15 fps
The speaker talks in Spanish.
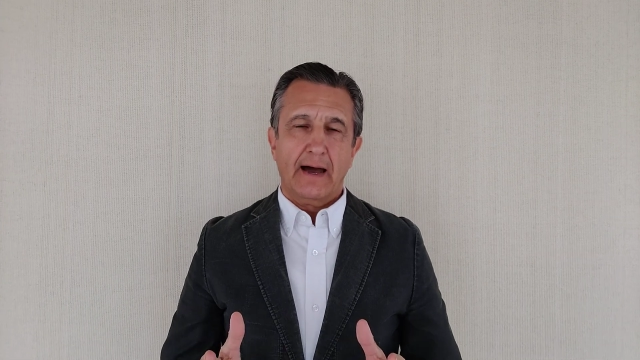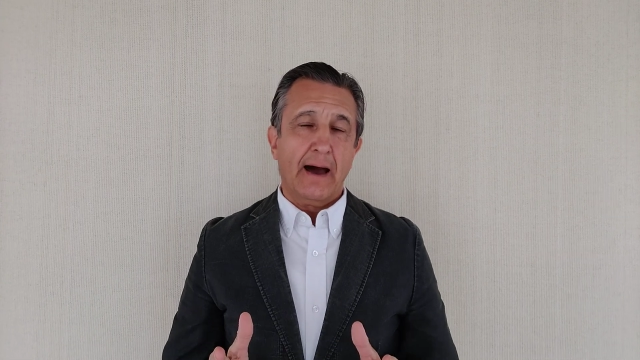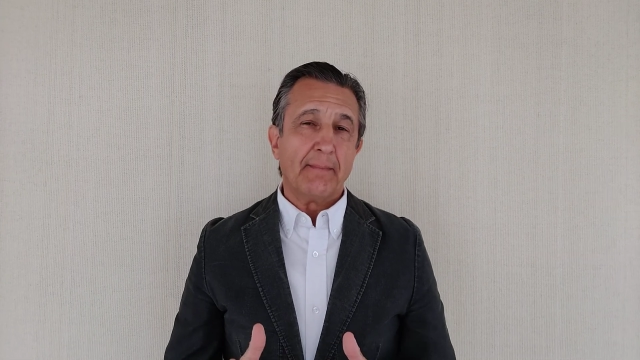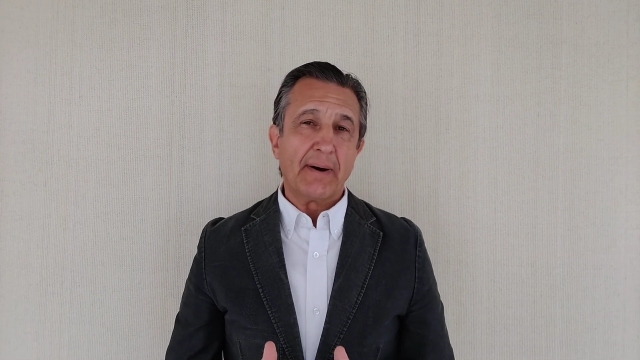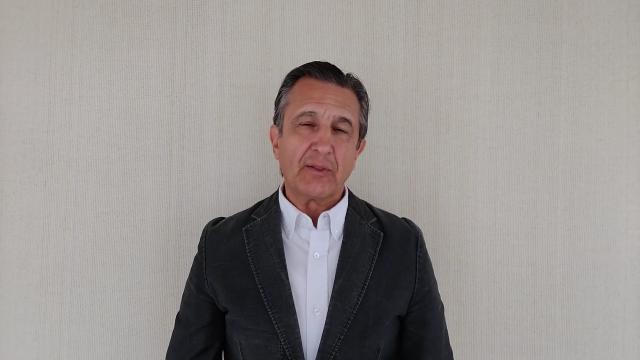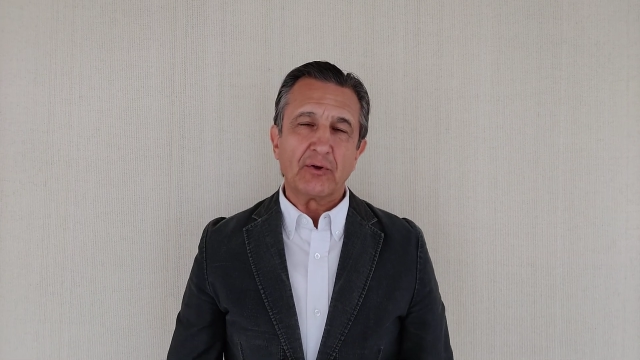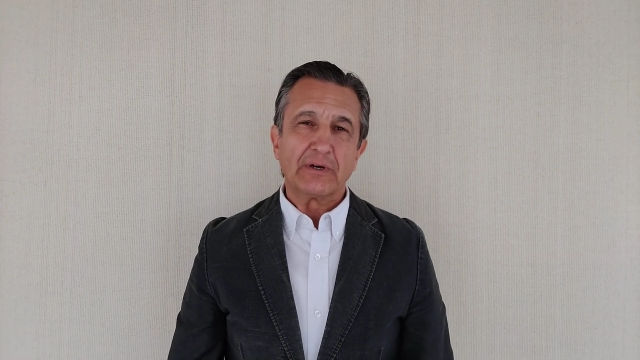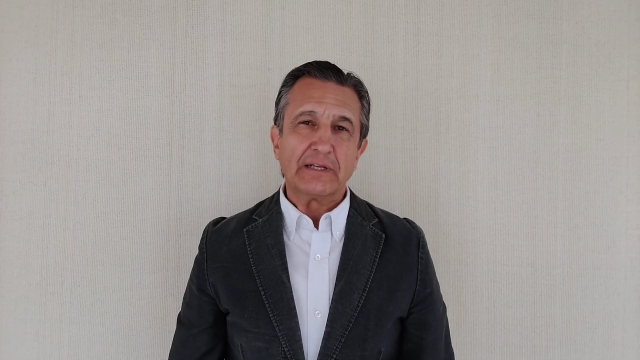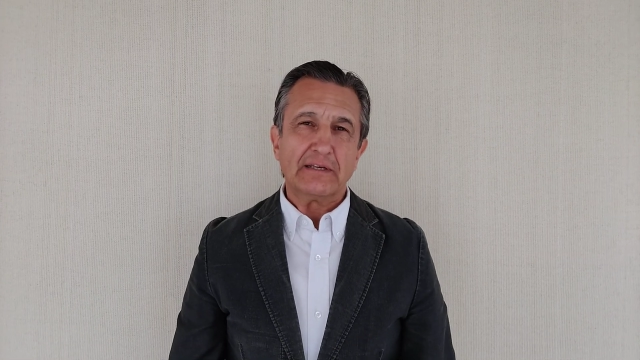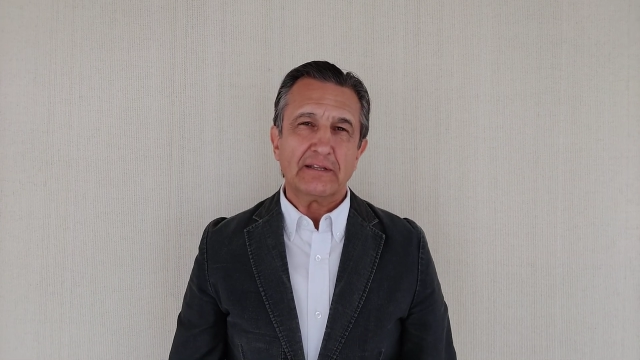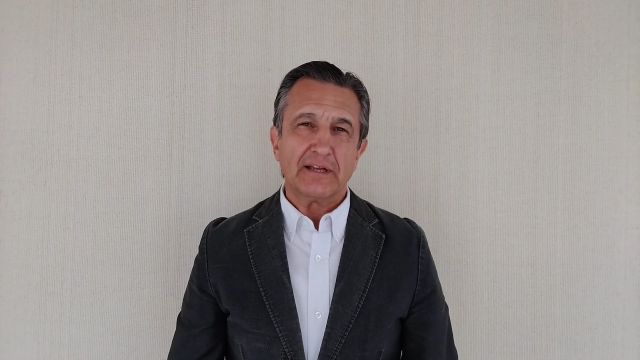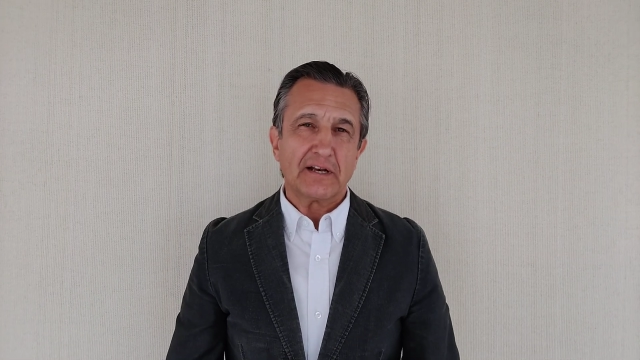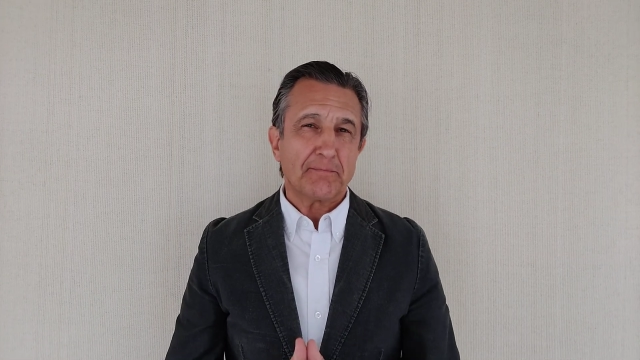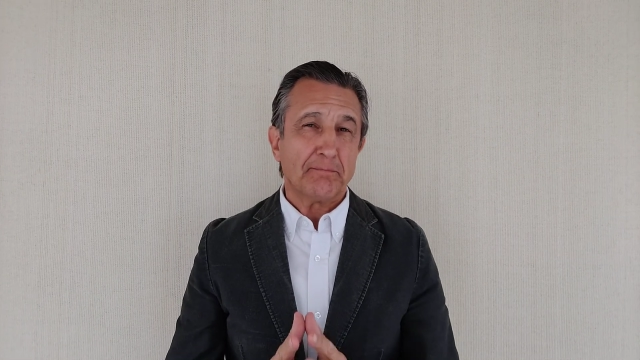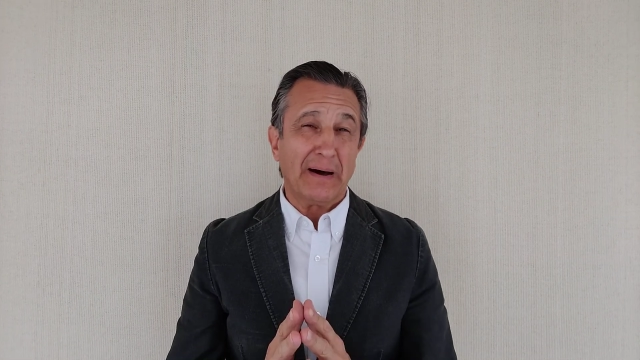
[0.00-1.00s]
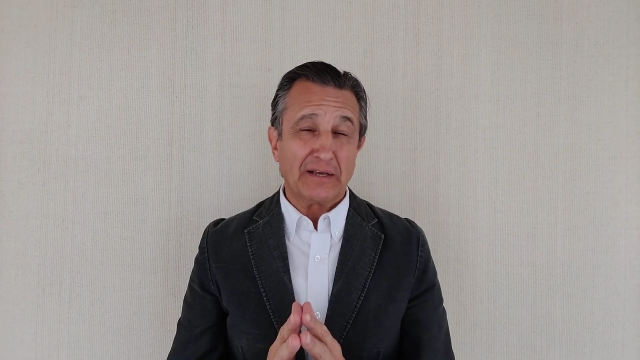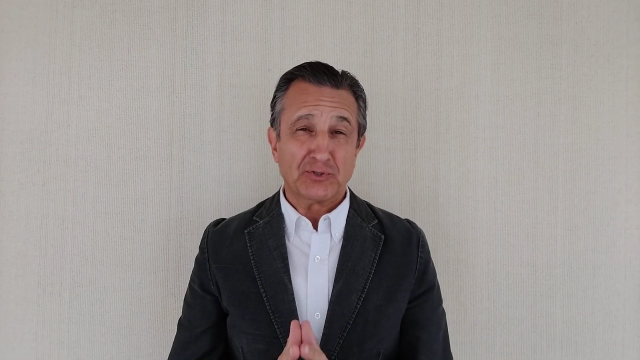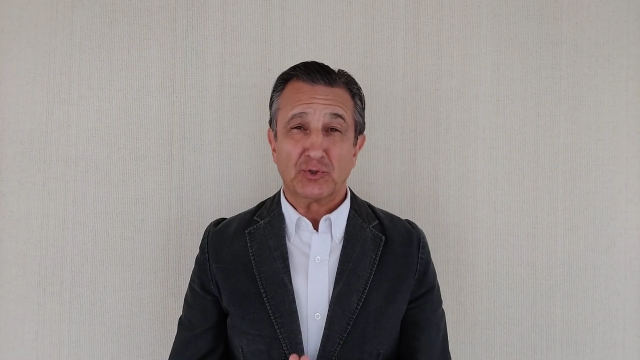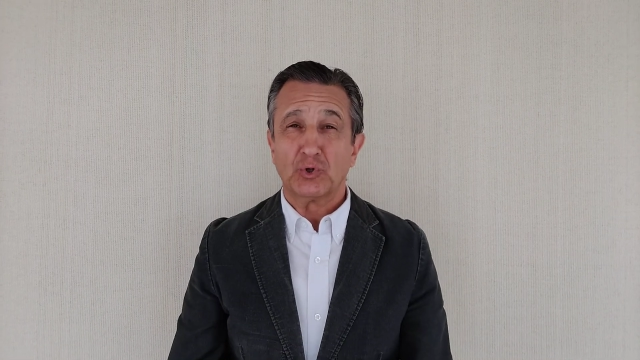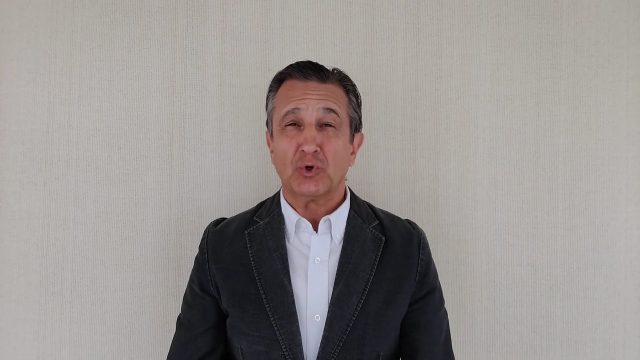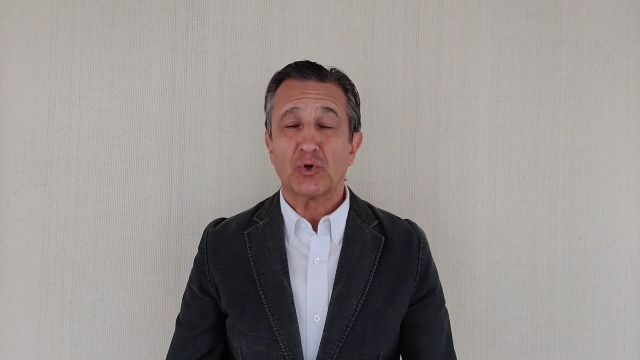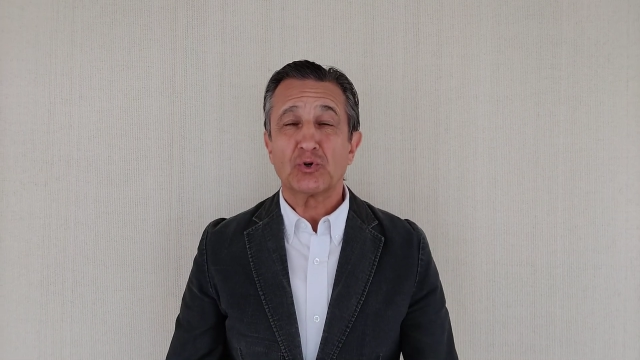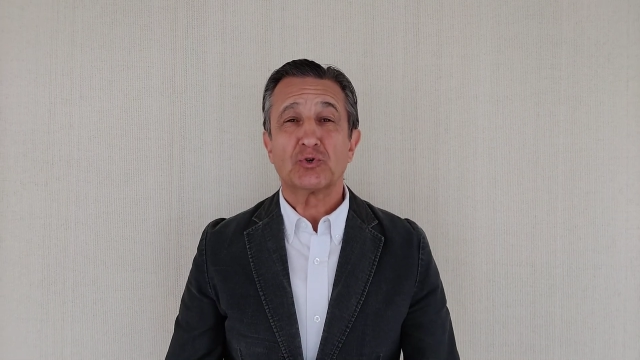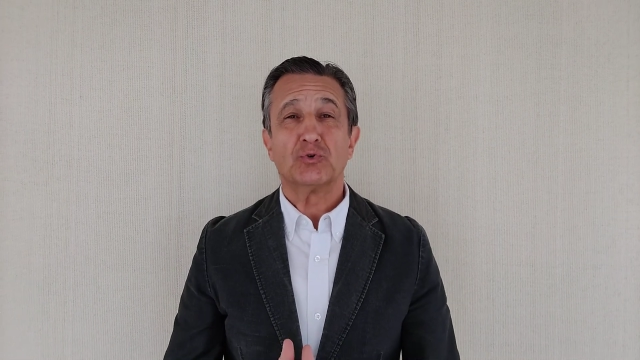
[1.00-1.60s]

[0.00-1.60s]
Amado líder, pastor,